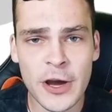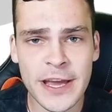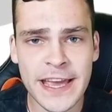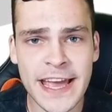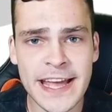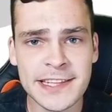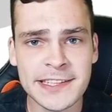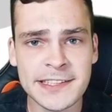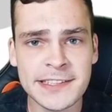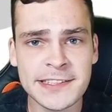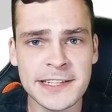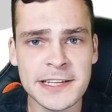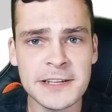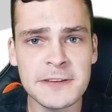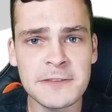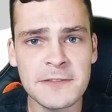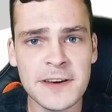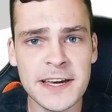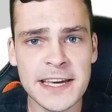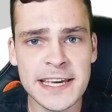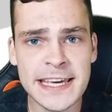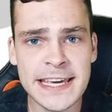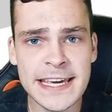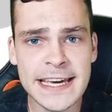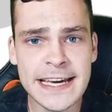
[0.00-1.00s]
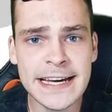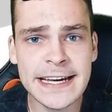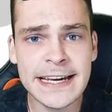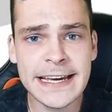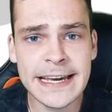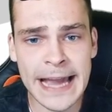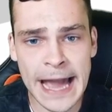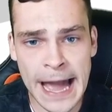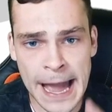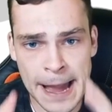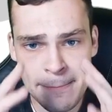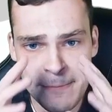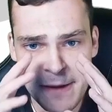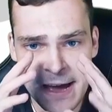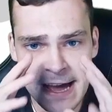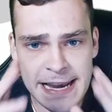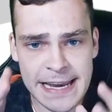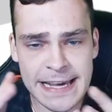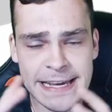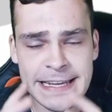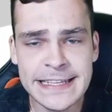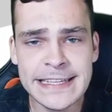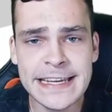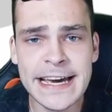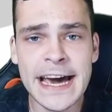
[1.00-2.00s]
jetzt sind wir hier einmal
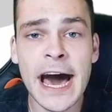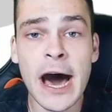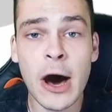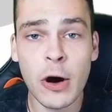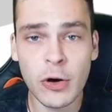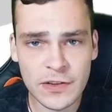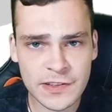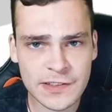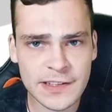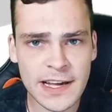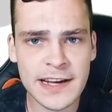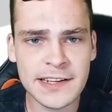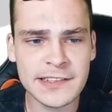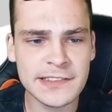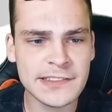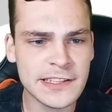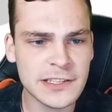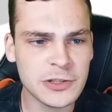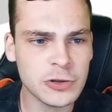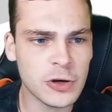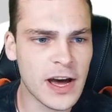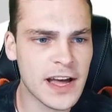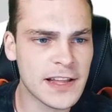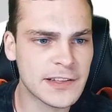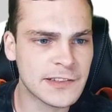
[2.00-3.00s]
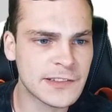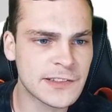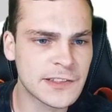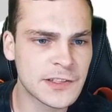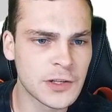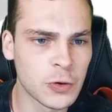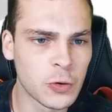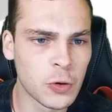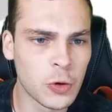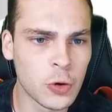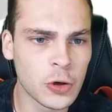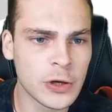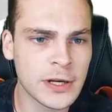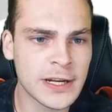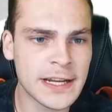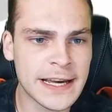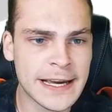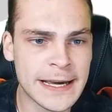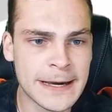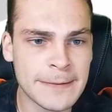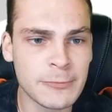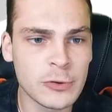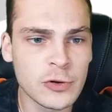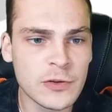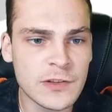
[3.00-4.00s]
in der Ausgangssituation
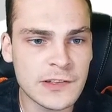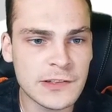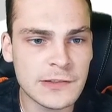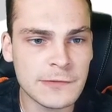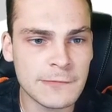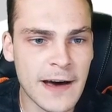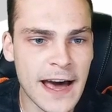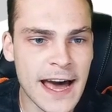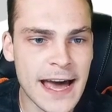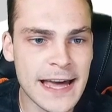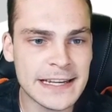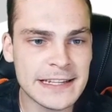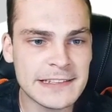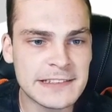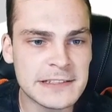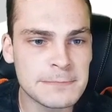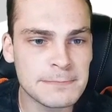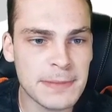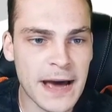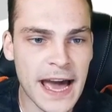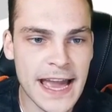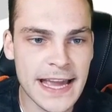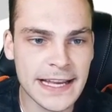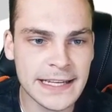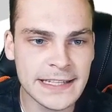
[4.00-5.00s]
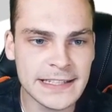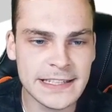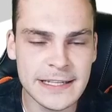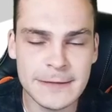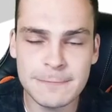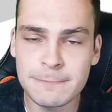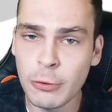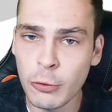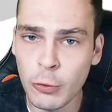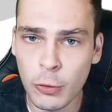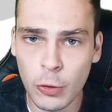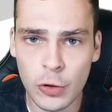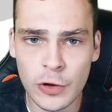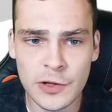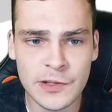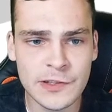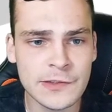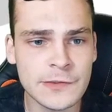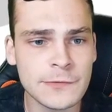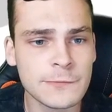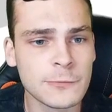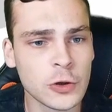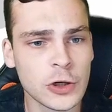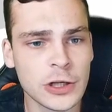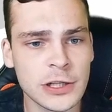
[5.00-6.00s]
ähm, und zwar diese beiden
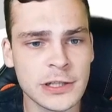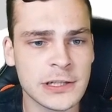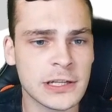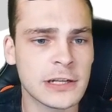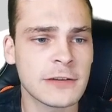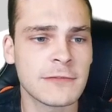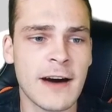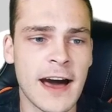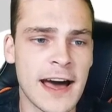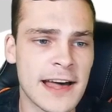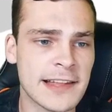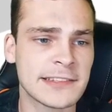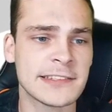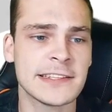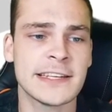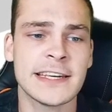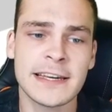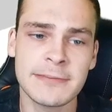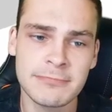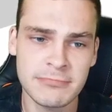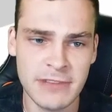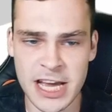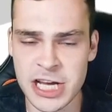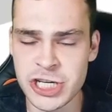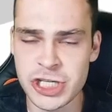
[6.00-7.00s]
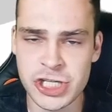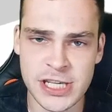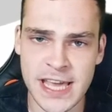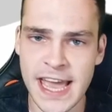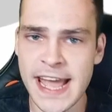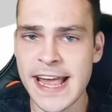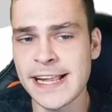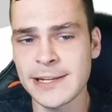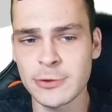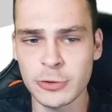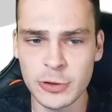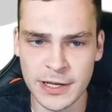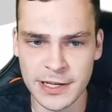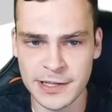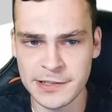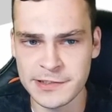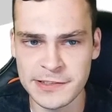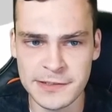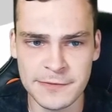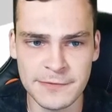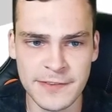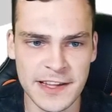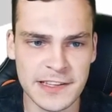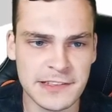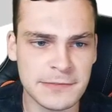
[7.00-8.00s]
Depots wurden quasi erstellt oder das
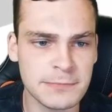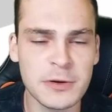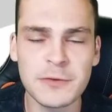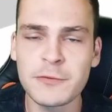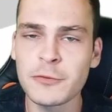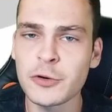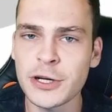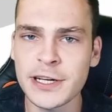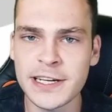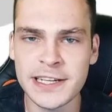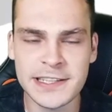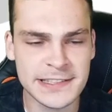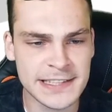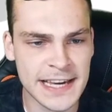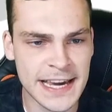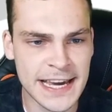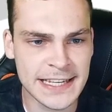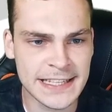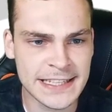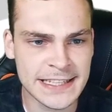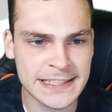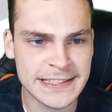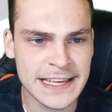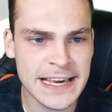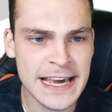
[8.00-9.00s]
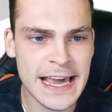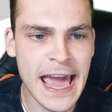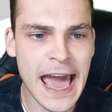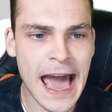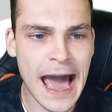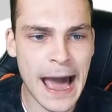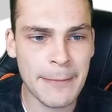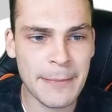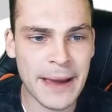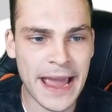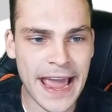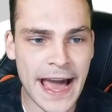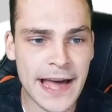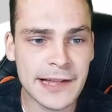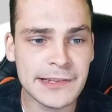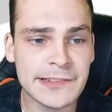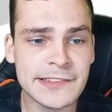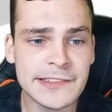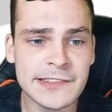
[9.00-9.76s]
Investment wurde getätigt am 1.